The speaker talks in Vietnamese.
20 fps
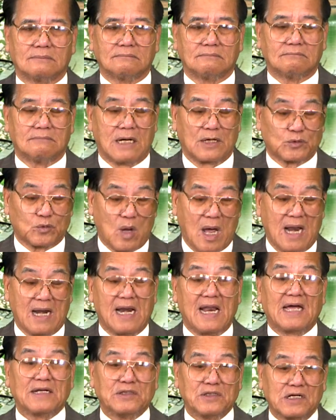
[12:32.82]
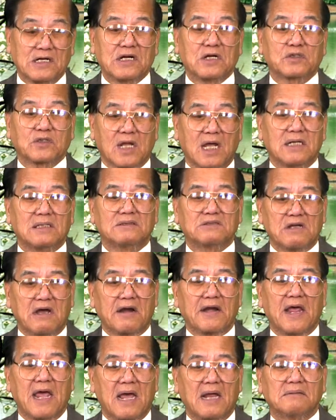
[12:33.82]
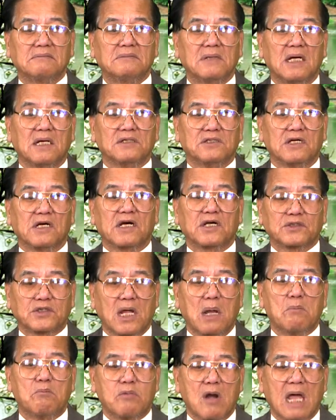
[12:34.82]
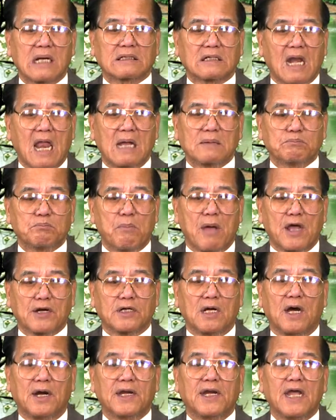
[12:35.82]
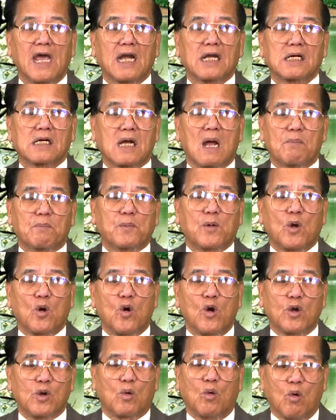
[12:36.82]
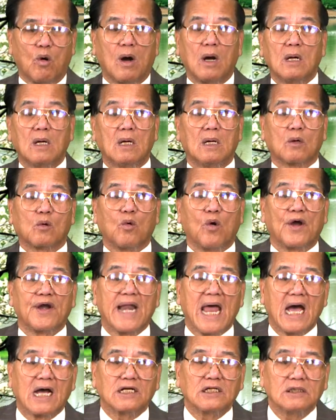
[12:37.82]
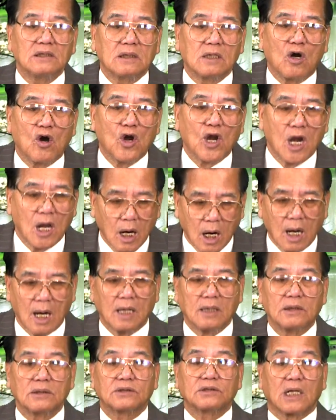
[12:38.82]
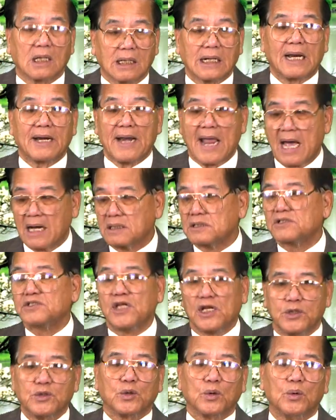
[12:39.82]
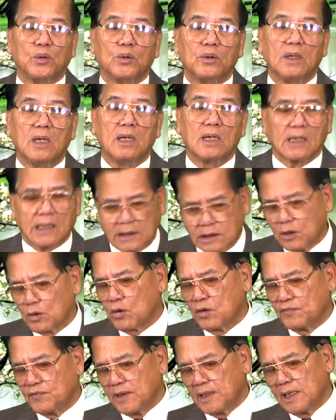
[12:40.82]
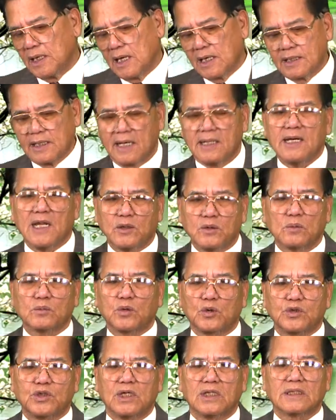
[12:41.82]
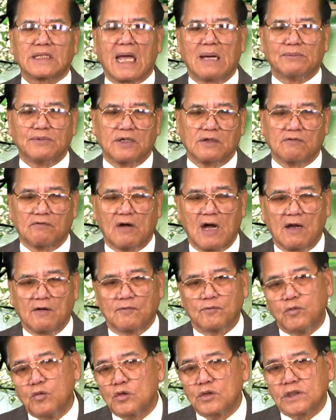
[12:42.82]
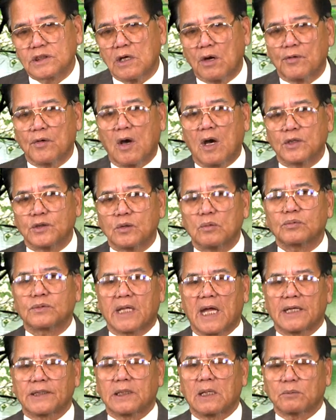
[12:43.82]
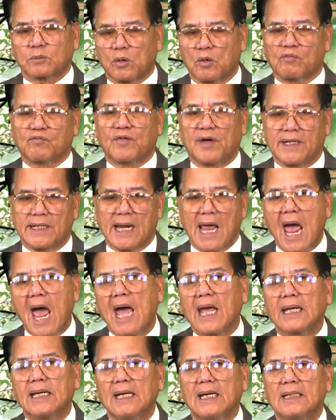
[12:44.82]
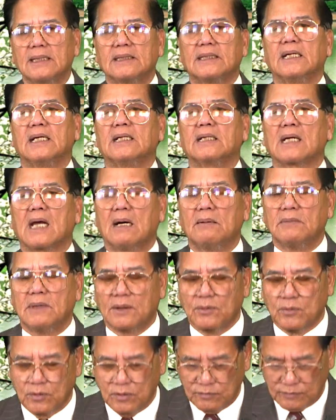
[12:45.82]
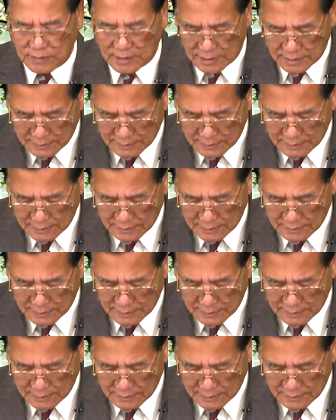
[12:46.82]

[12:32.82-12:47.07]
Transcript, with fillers: Mà toàn là những cái tên da đen, những cái tên Black Lives Matter đi ăn cắp đi hôi của đảng con lừa, tức là Đảng Dân Chủ. Kính thưa quý vị, đến đây chúng tôi xin tạm dừng vài phút, sau đó chúng ta tiếp tục phần 2. Xin cảm ơn quý vị.